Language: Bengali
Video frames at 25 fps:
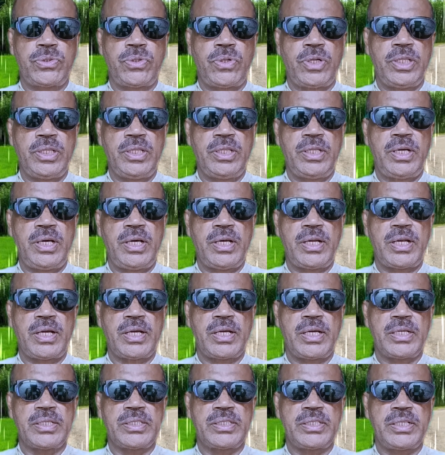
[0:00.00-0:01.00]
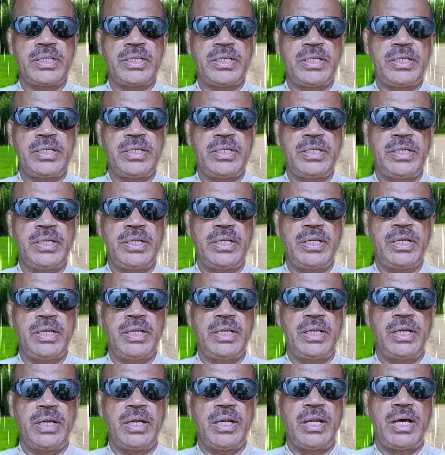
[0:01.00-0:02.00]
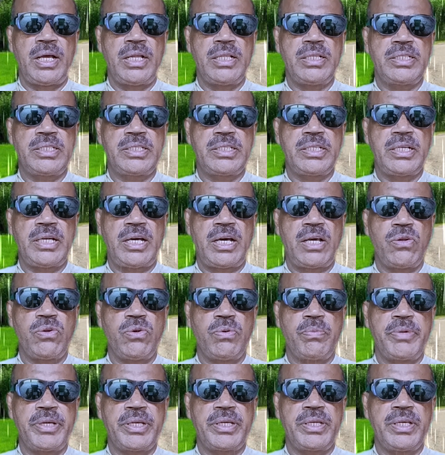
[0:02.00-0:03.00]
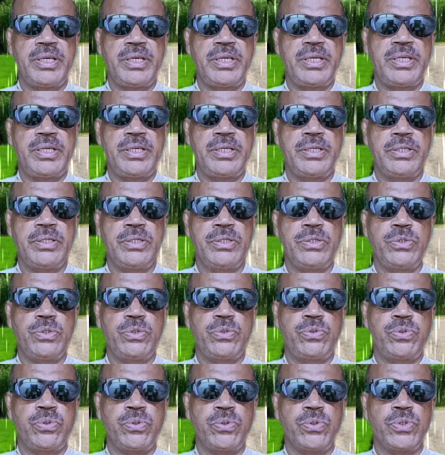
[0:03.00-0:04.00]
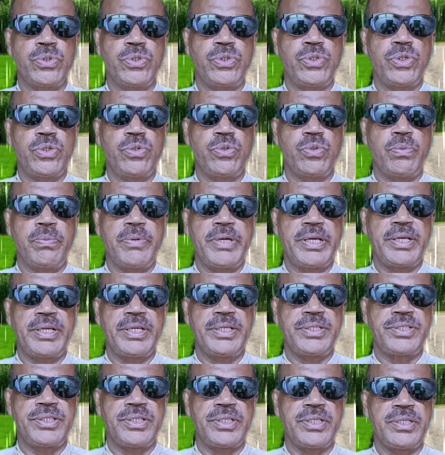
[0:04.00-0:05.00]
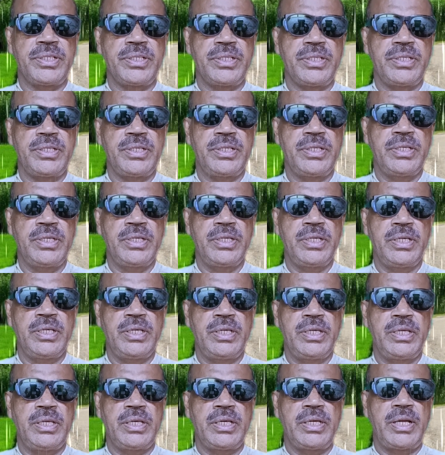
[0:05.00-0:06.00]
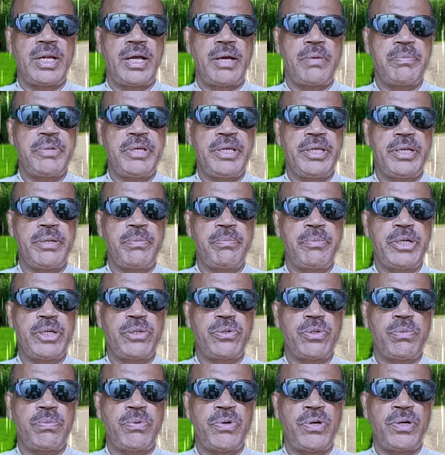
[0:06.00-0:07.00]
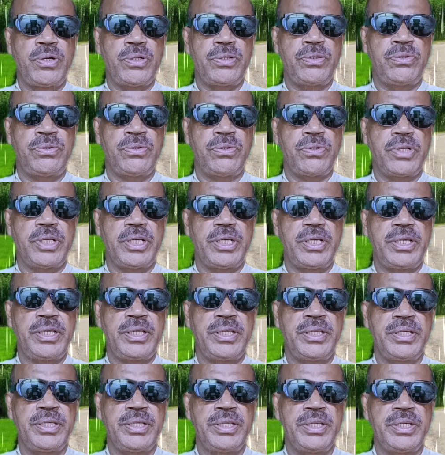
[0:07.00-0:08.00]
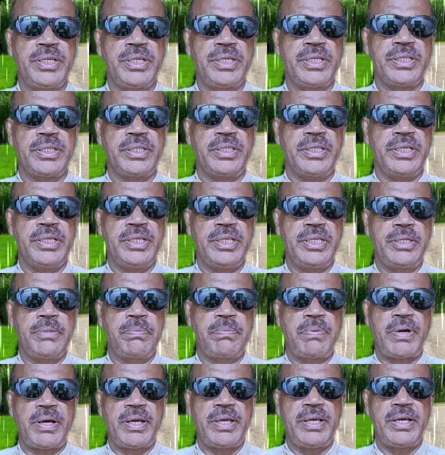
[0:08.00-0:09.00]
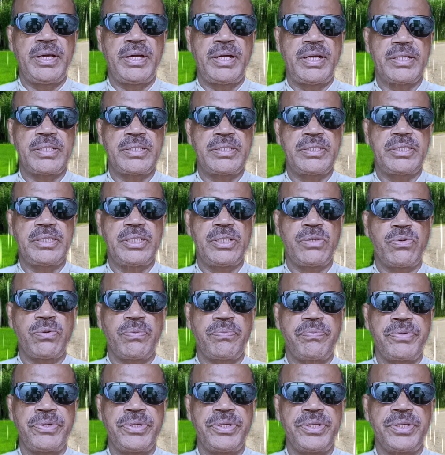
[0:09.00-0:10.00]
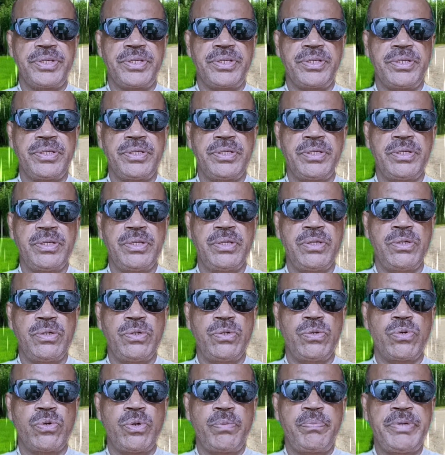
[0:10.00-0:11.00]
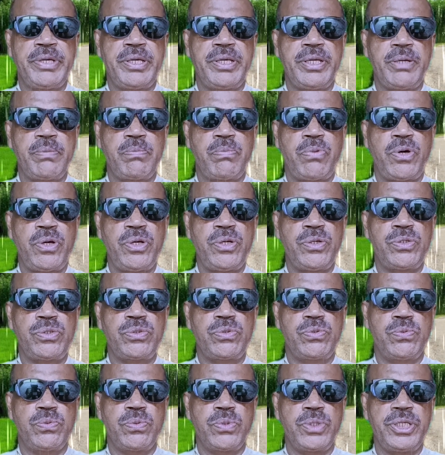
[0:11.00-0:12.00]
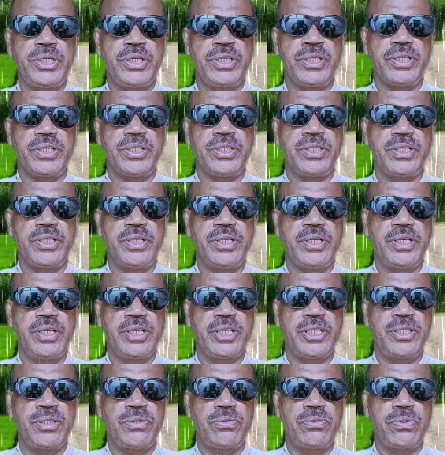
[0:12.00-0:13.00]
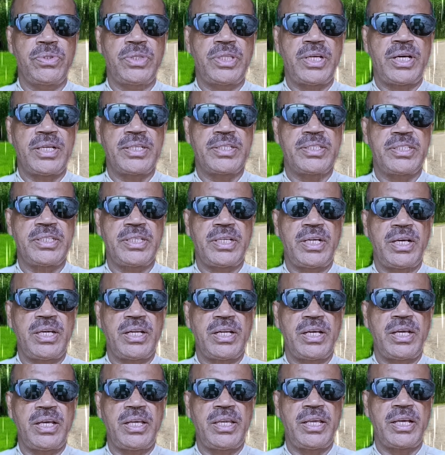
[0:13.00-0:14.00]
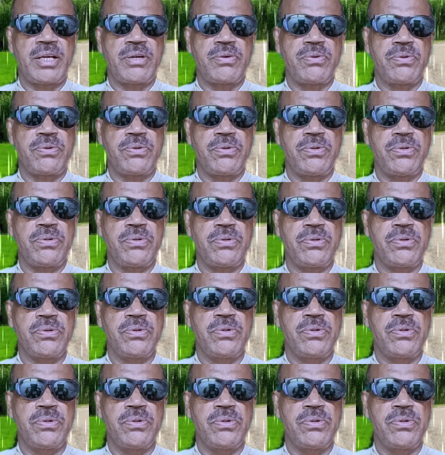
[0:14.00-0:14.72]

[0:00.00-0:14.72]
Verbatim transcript: সন্ধ্যার আকাশে লালচে আলো মেঘে সূর্য ডুবে গেছে গ্রামের মেঠো ভর ধরে ধীর পায়ে হাঁটছে রফিক রফিকের বয়স কুড়ি কিন্তু তার চেহারায় এখনো